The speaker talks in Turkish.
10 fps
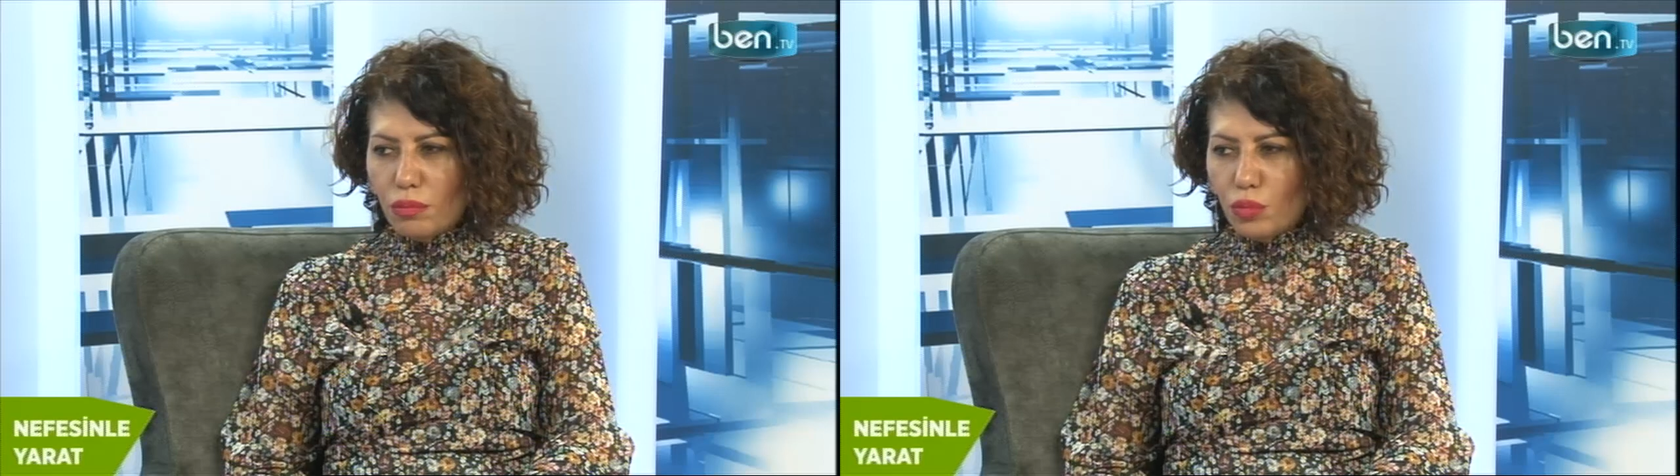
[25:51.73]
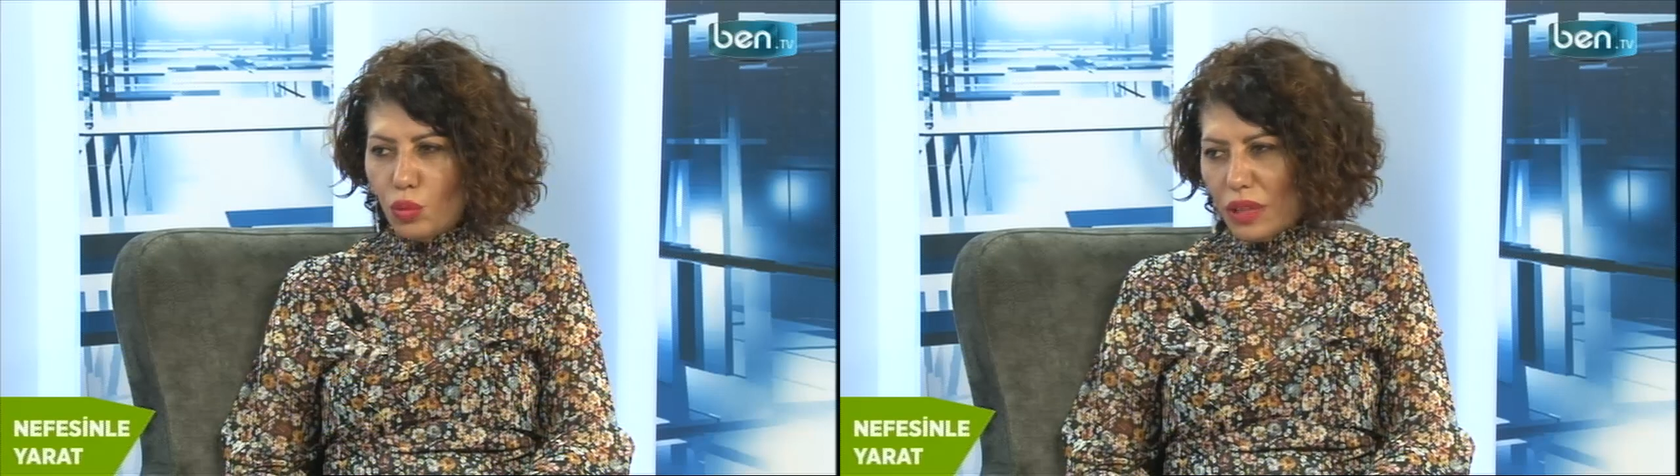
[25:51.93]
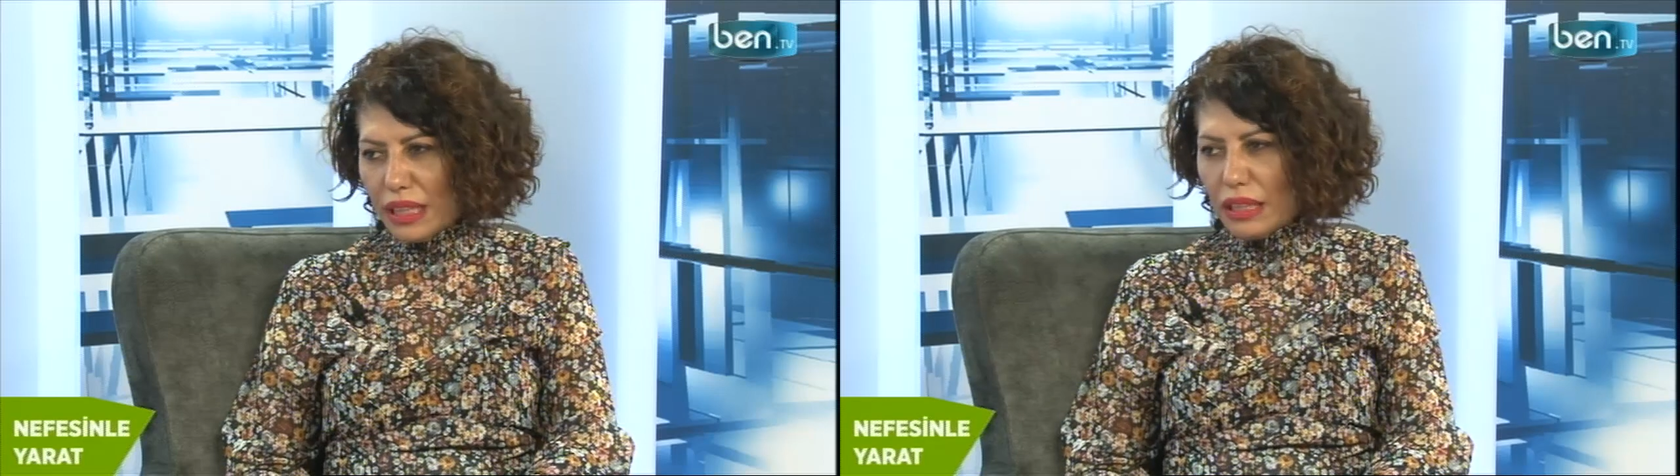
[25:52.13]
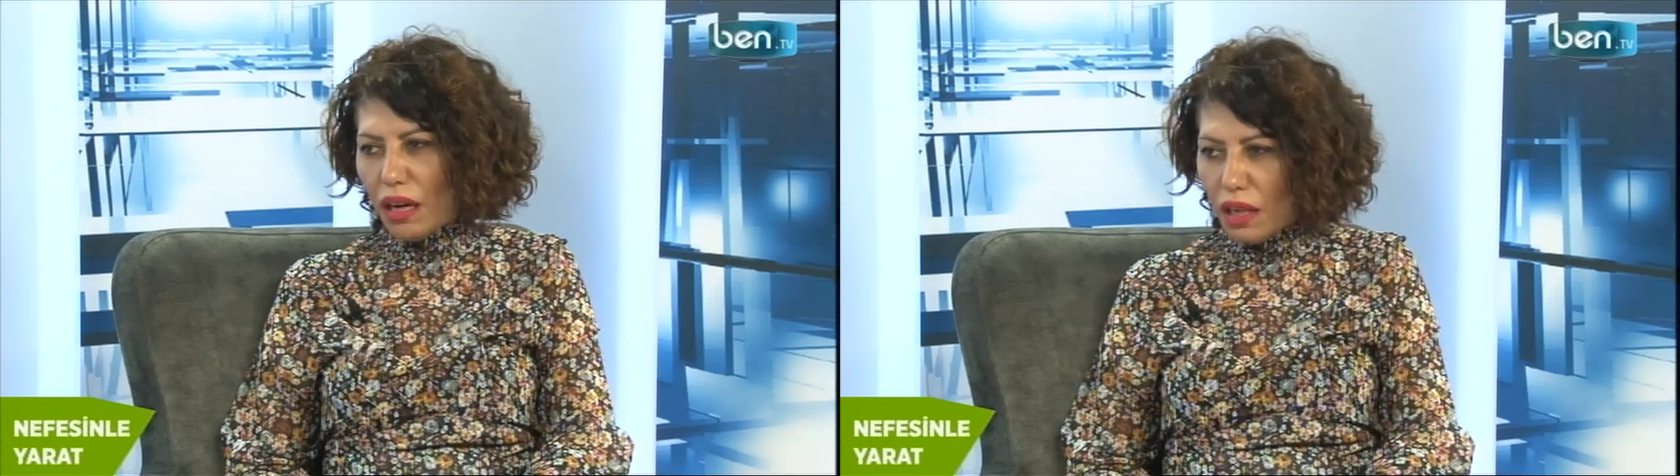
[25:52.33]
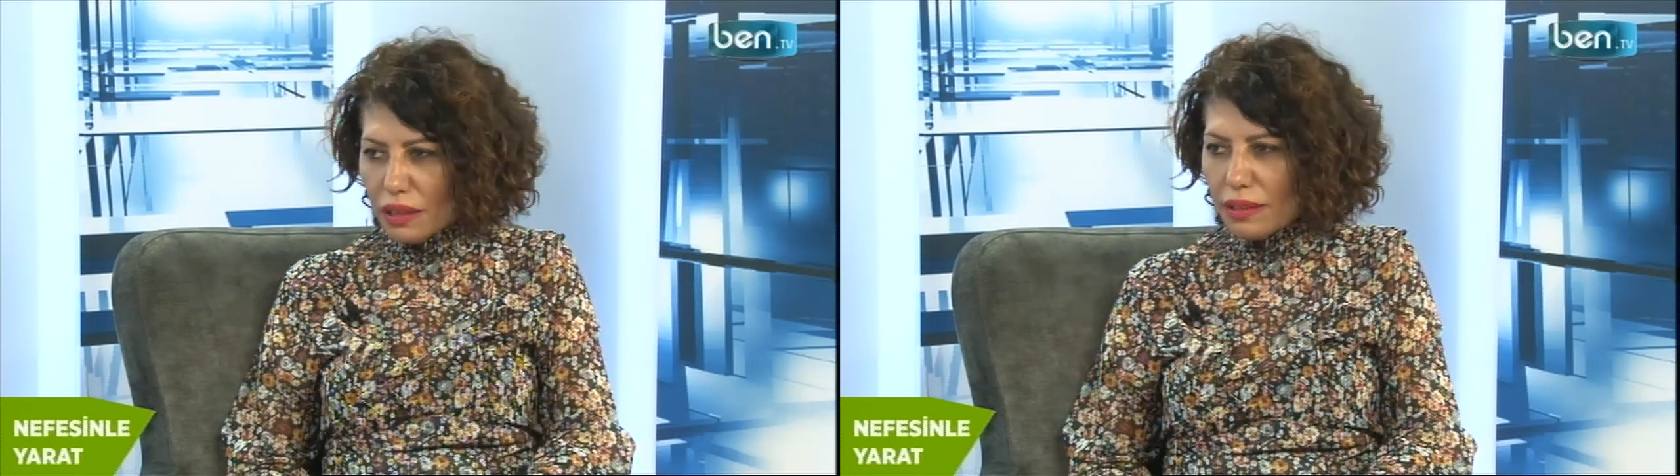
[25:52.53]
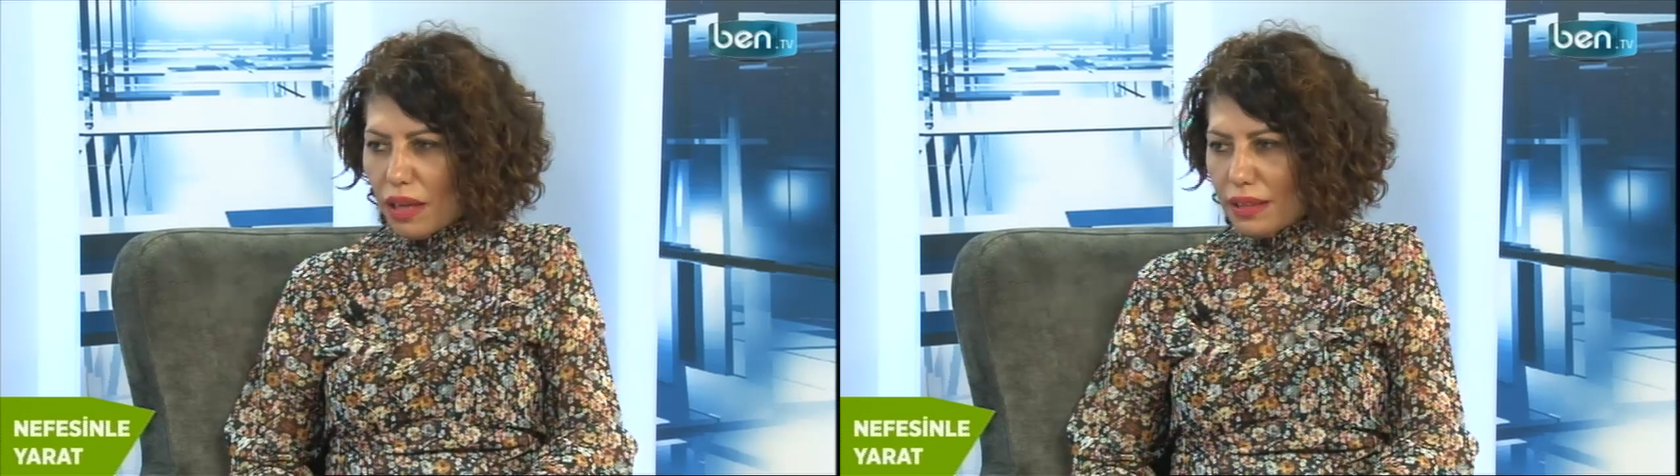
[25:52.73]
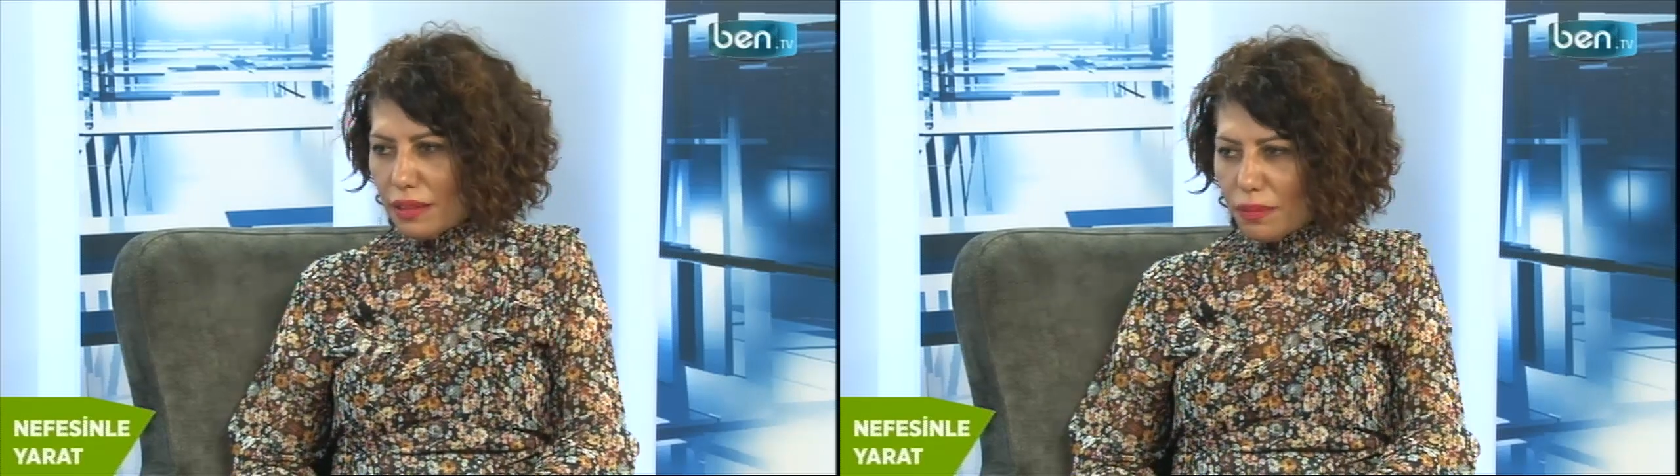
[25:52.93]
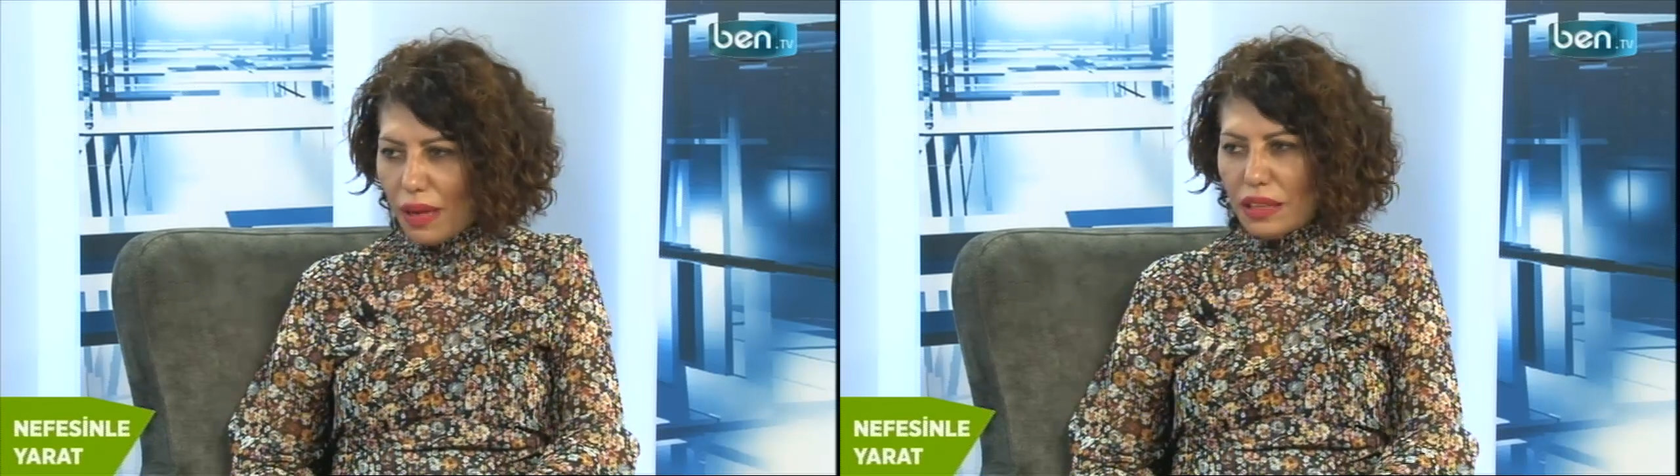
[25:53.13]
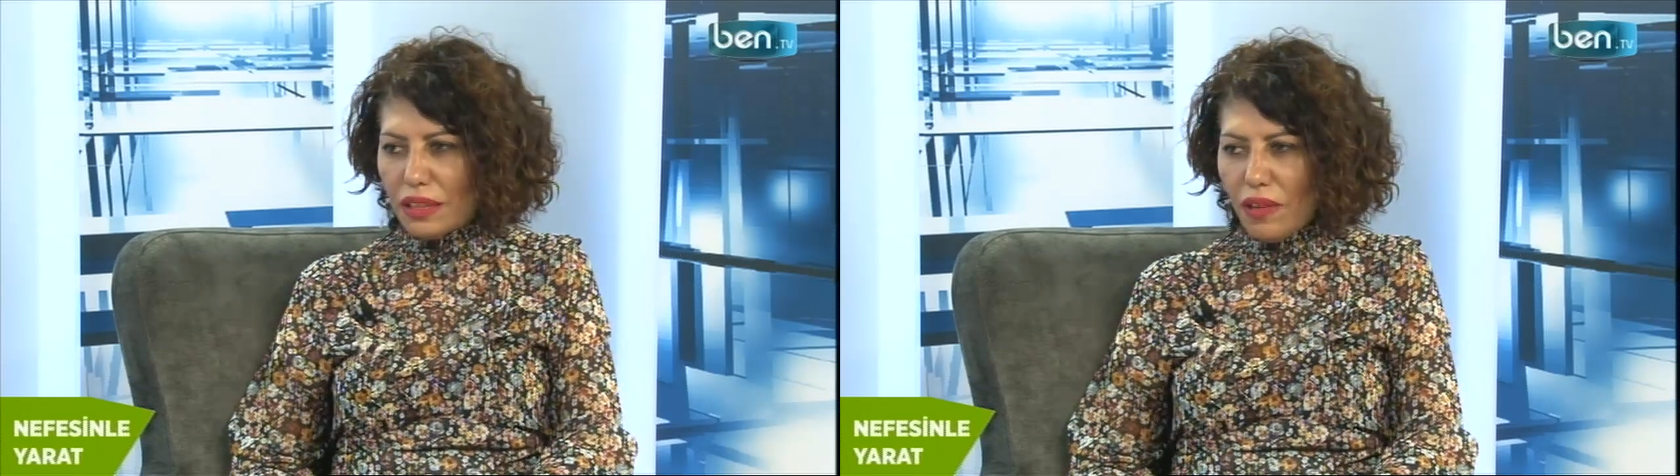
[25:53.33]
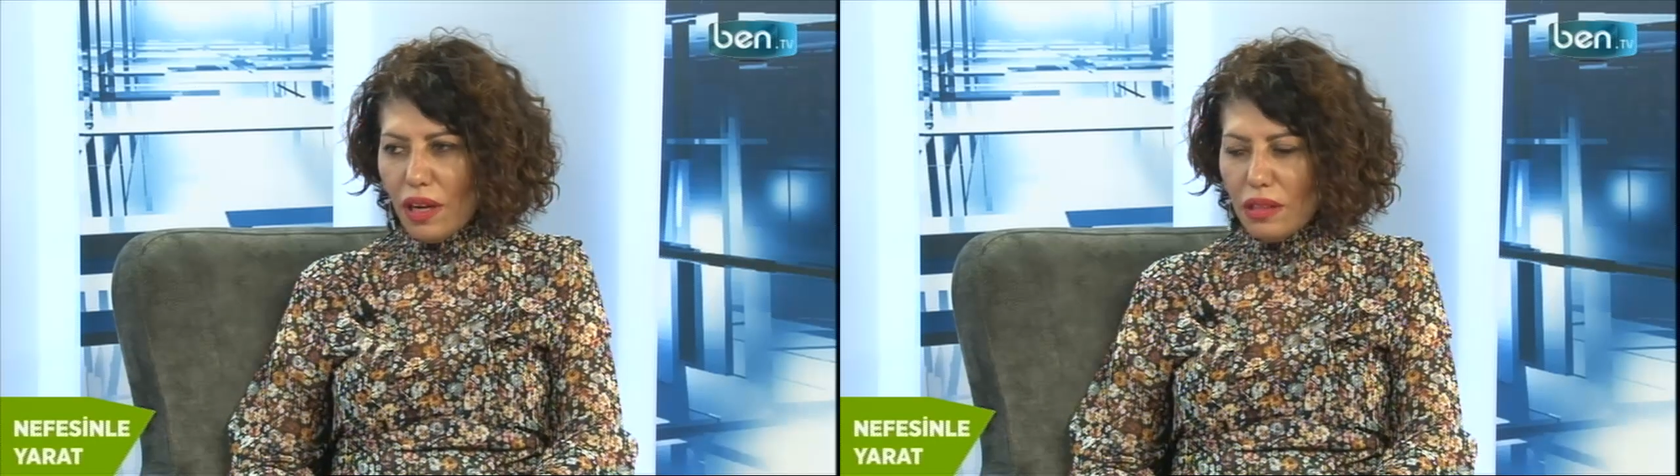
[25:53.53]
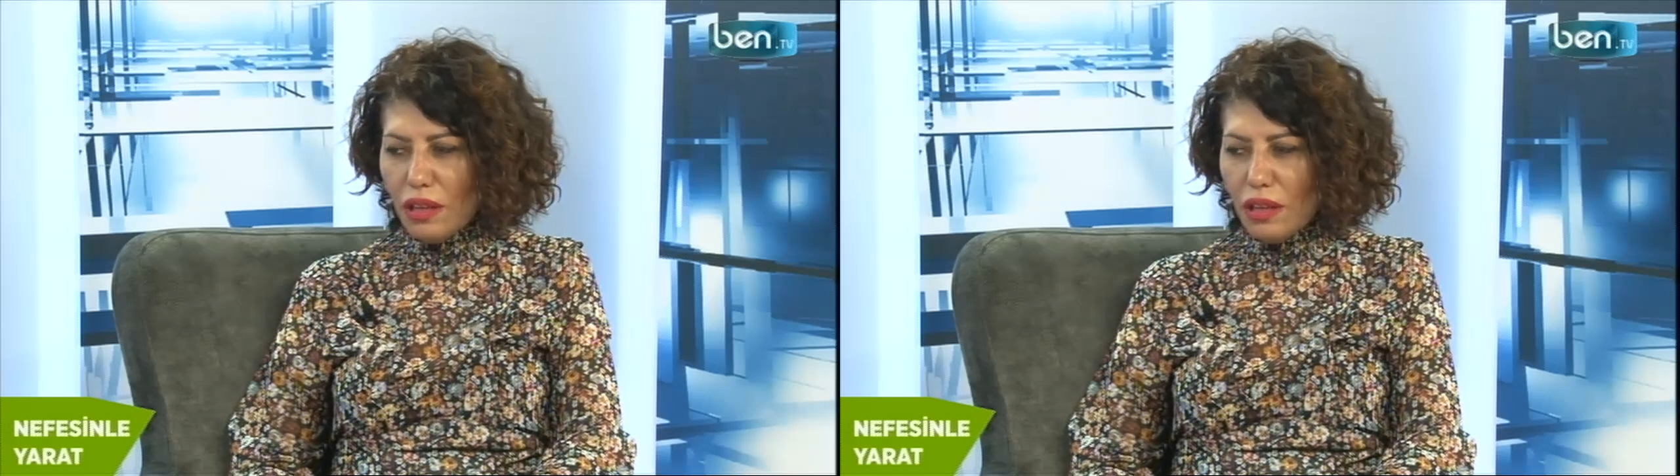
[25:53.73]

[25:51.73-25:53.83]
bu makine 6 aydır bende var.